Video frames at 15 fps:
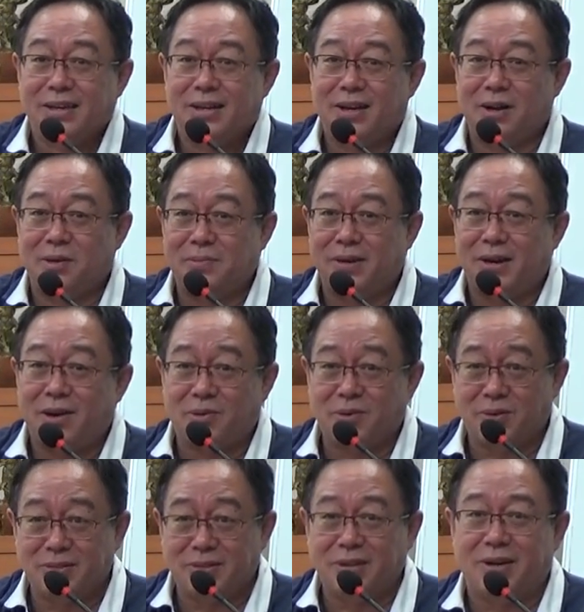老婆嗷
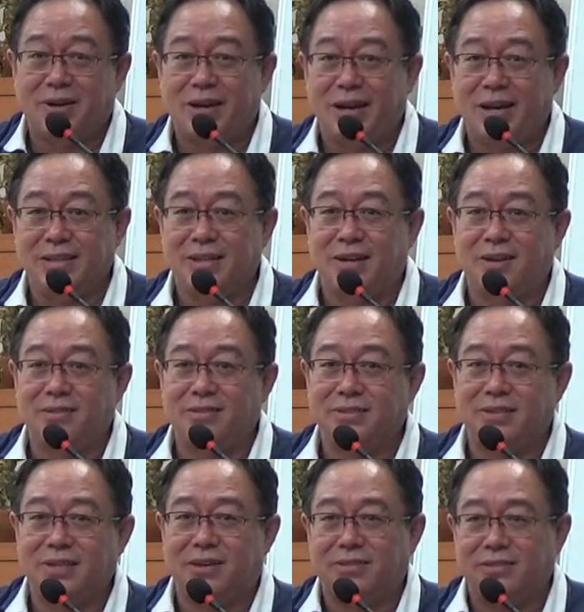嗷叫，孩子嗷嗷
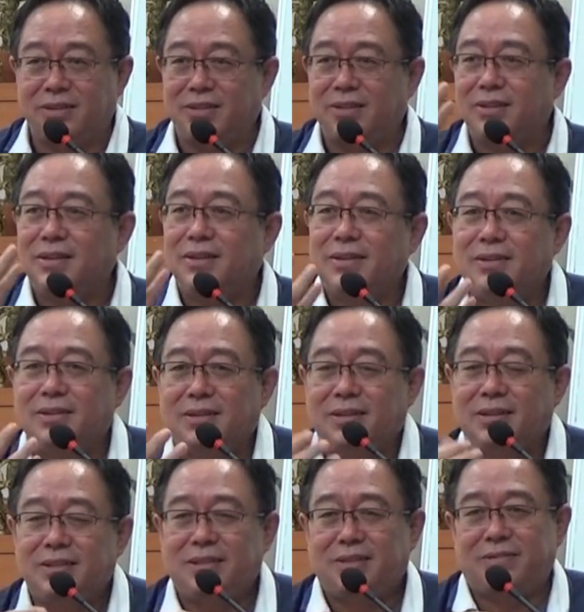叫，那
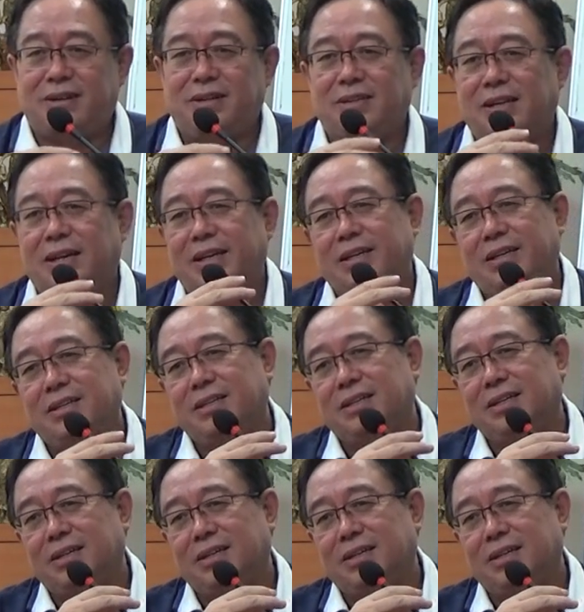这玩意儿你还？